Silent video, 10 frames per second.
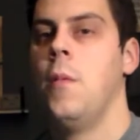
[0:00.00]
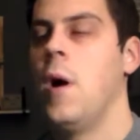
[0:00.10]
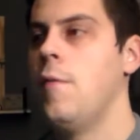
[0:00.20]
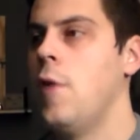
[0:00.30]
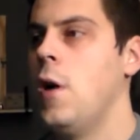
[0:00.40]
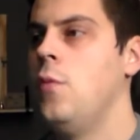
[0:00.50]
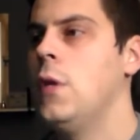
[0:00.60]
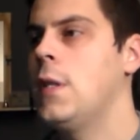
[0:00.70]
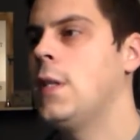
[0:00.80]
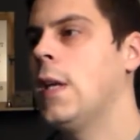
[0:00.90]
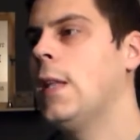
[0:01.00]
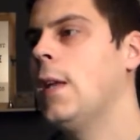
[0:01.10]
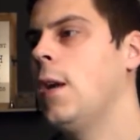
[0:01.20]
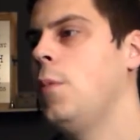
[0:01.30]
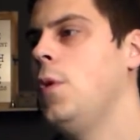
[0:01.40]
Bravo à lui, ces cinq
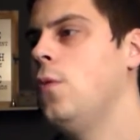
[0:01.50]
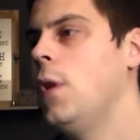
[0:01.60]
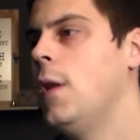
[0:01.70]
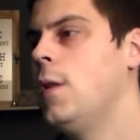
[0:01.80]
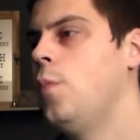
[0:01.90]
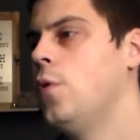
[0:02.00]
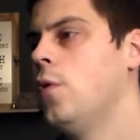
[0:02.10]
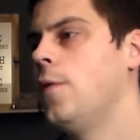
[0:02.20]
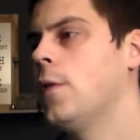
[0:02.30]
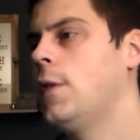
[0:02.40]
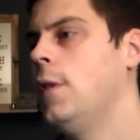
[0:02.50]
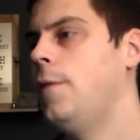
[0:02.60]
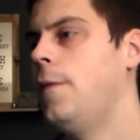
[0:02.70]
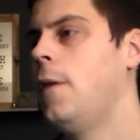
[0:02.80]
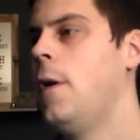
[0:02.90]
dernières minutes, il a été plus
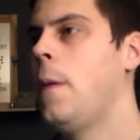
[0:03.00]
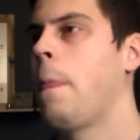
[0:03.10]
offensif.